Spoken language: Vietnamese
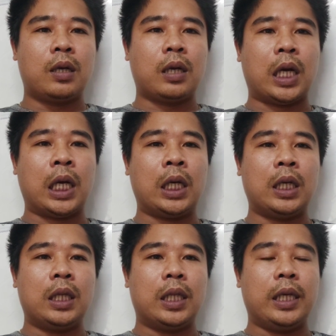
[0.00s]
đó
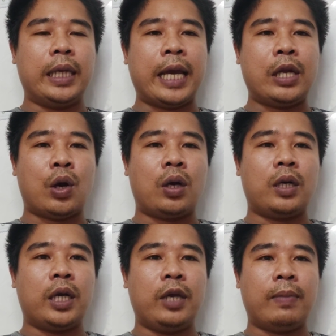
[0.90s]
thì giai đoạn
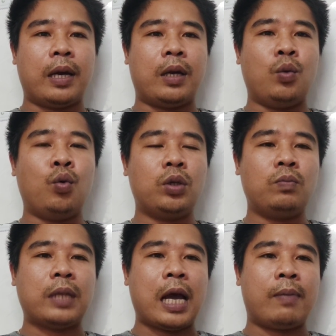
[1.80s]
khi mà lúa
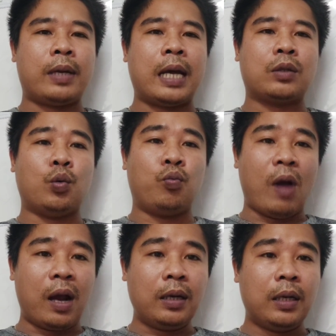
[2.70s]
chúng ta mà đang thụ
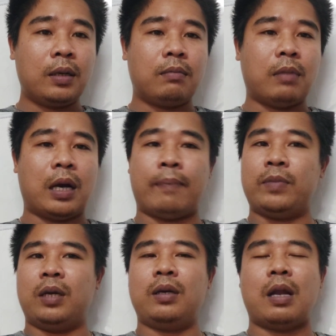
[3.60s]
phấn đó, mà gặp
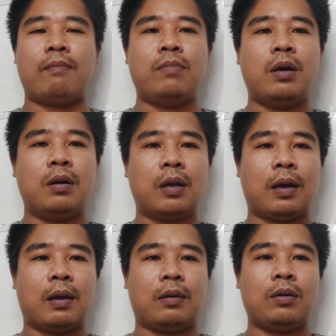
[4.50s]
những cái đám mưa
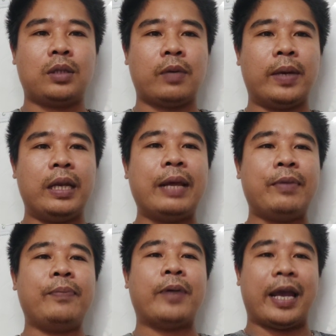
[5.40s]
là nó sẽ bị lem
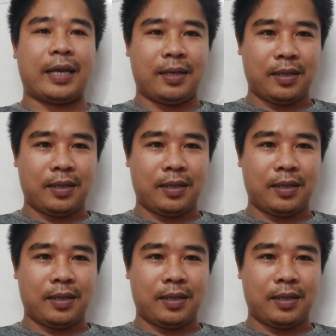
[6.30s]
lép hạt